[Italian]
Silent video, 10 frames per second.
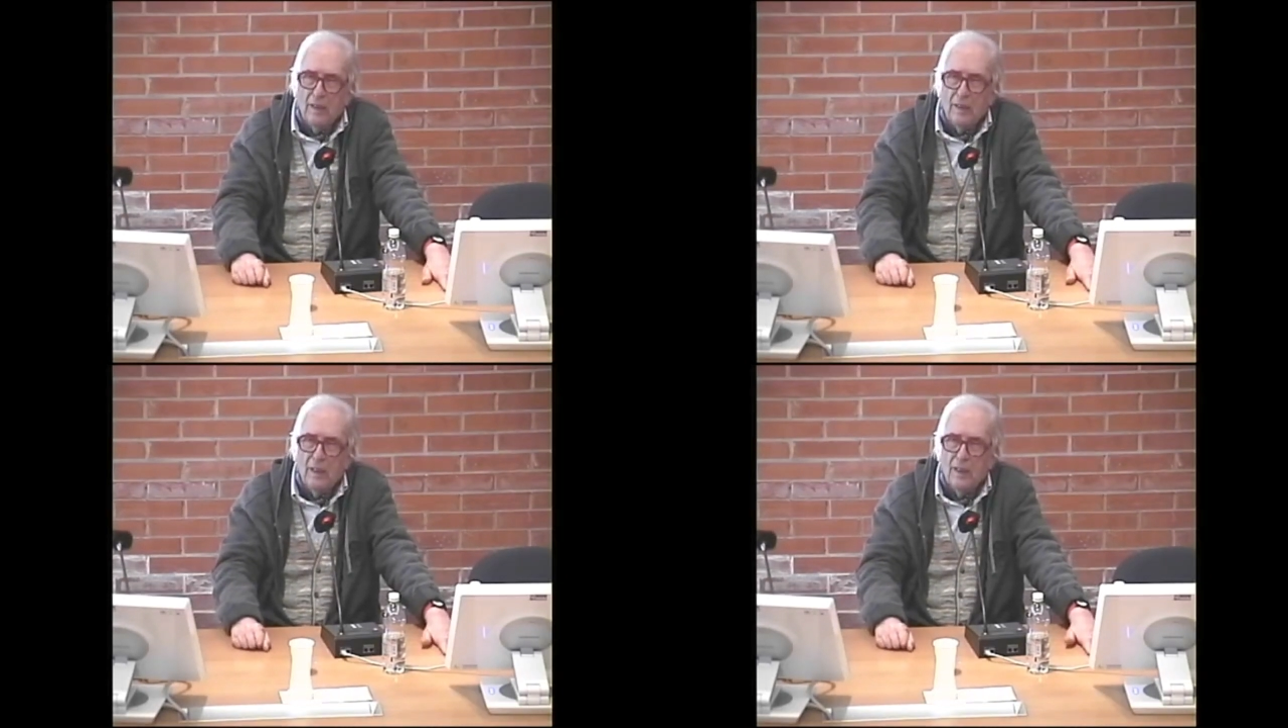
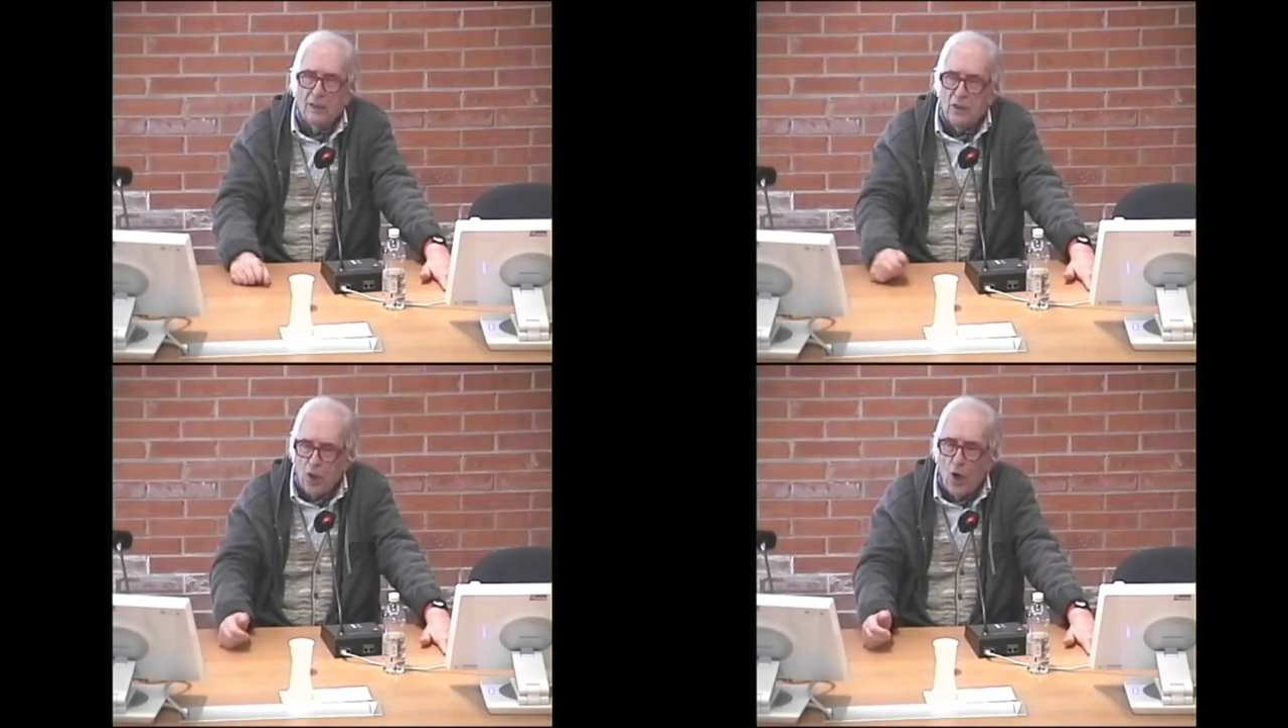
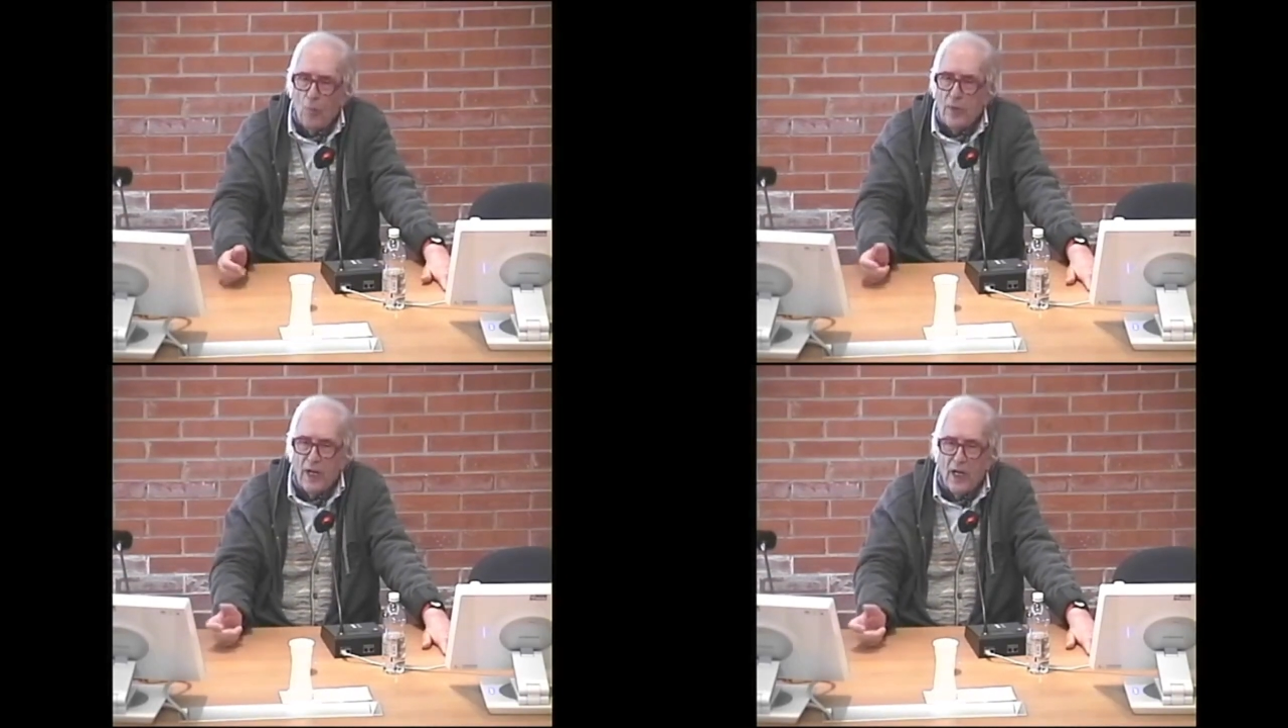si
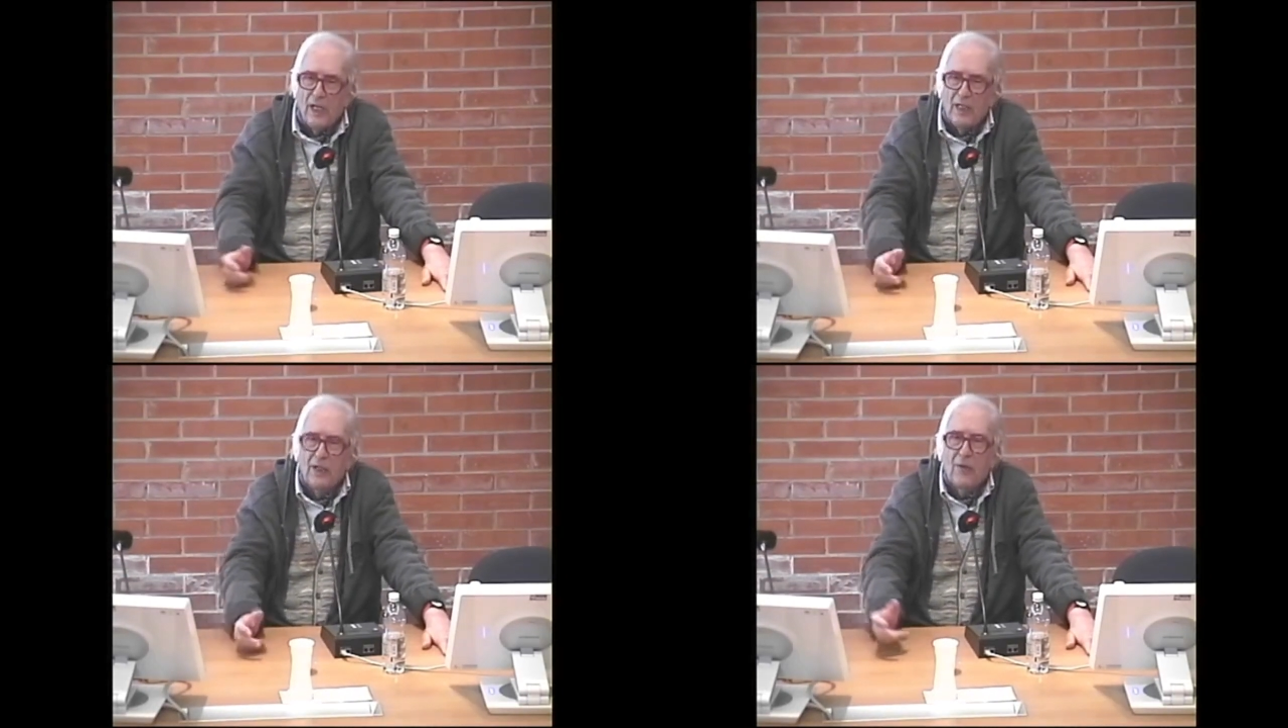scopre che il
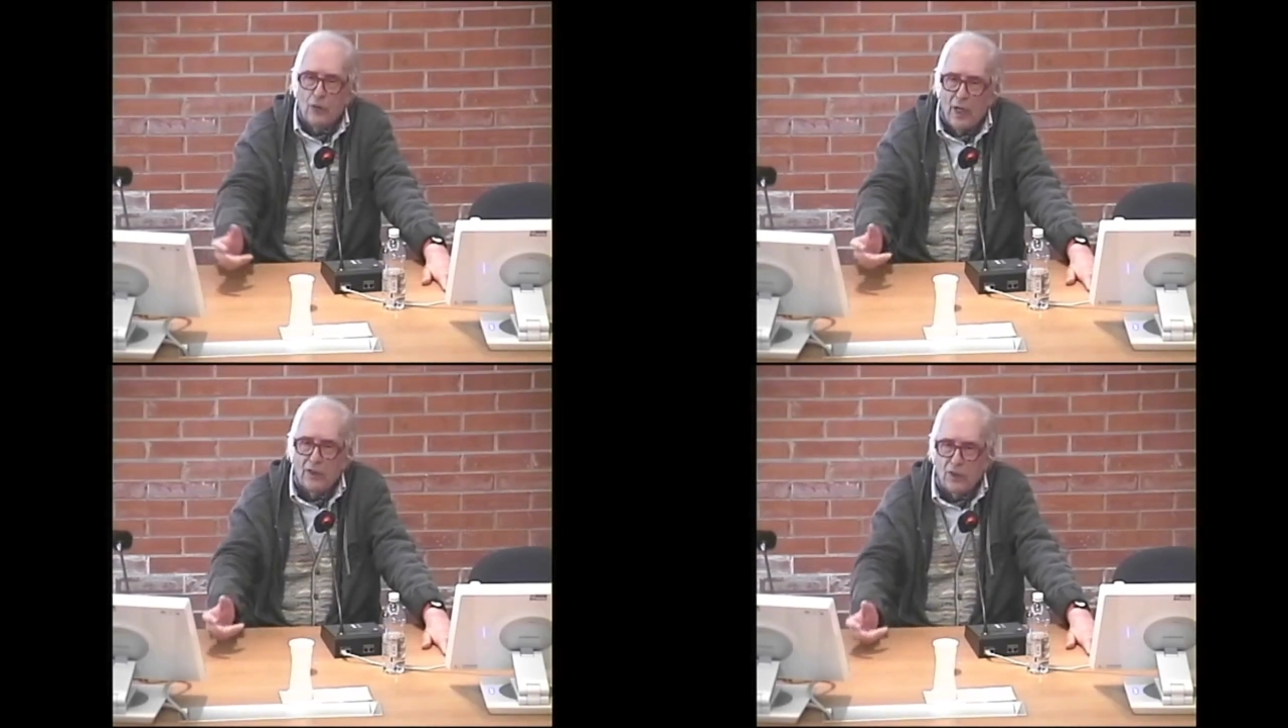cattivo
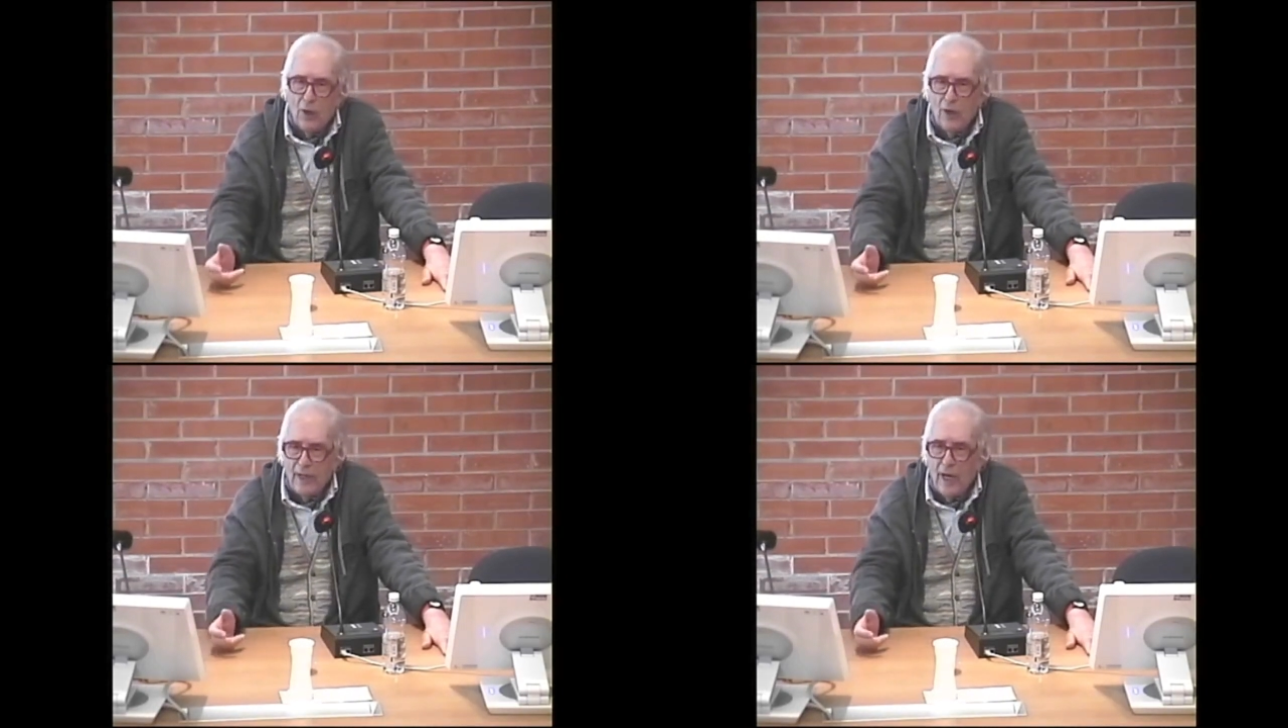della
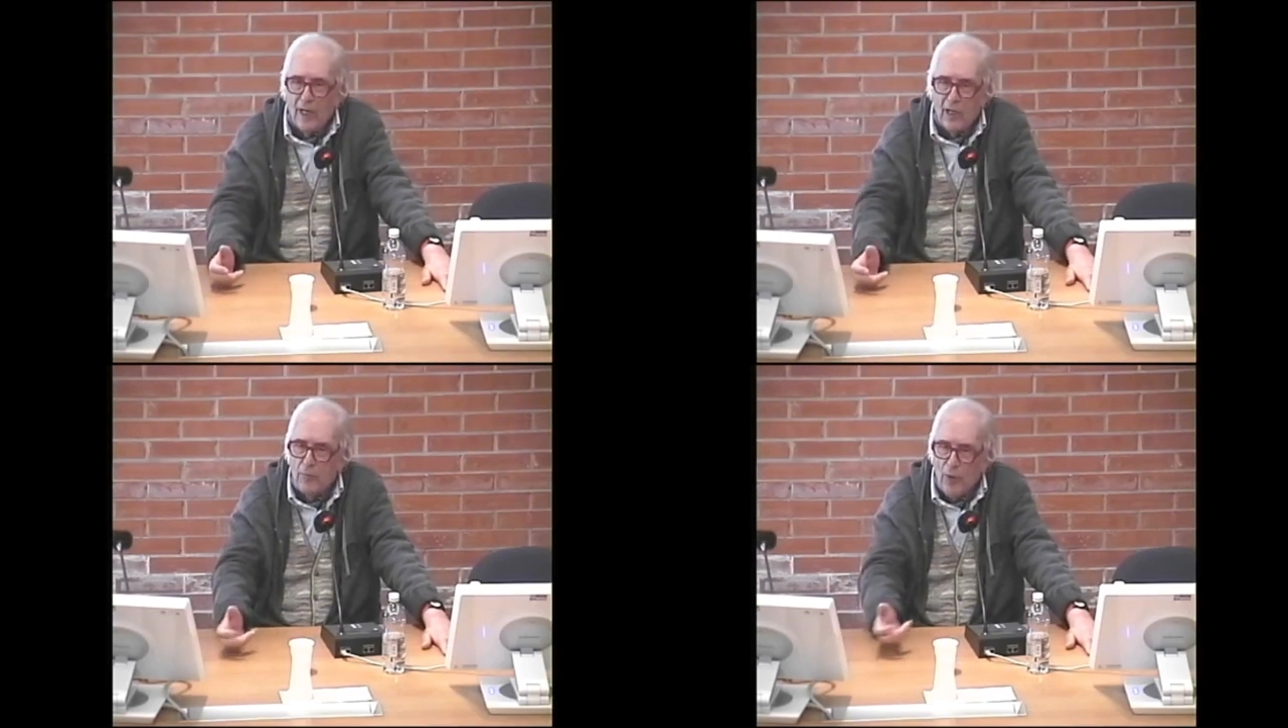storia
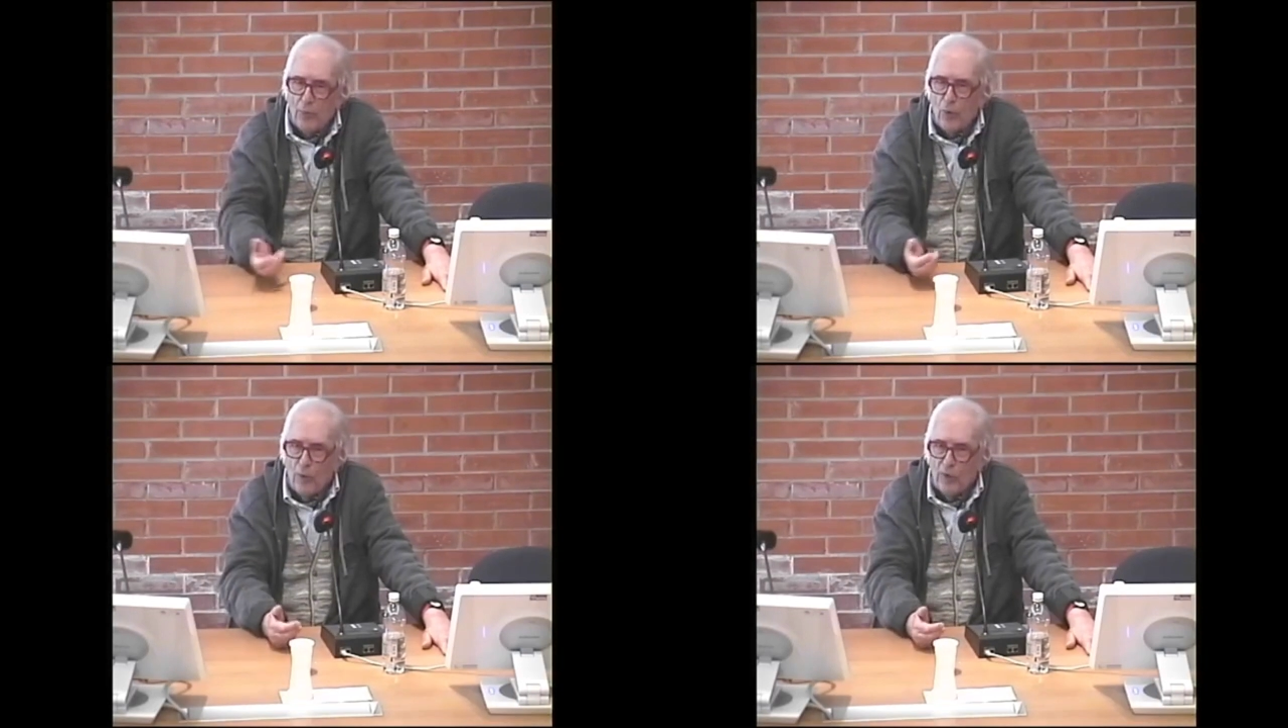era
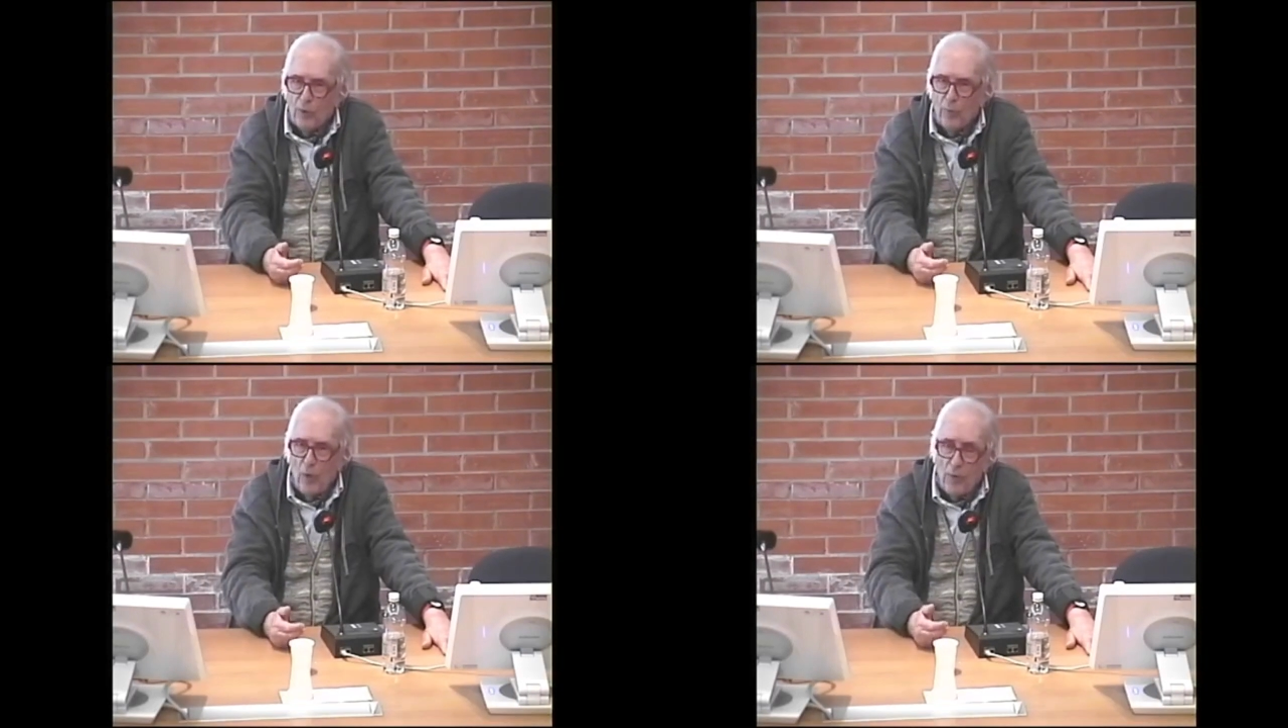proprio questo qui.